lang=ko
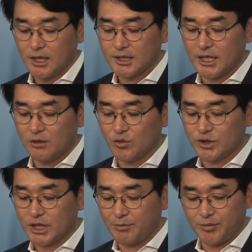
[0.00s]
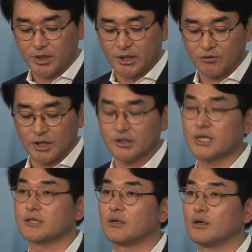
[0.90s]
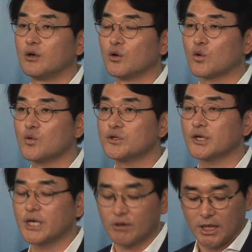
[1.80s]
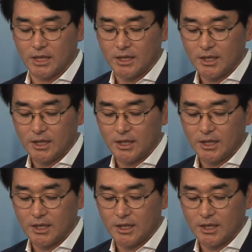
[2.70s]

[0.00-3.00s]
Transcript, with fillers: 제일모직이 합병하는 과정에서 공정위가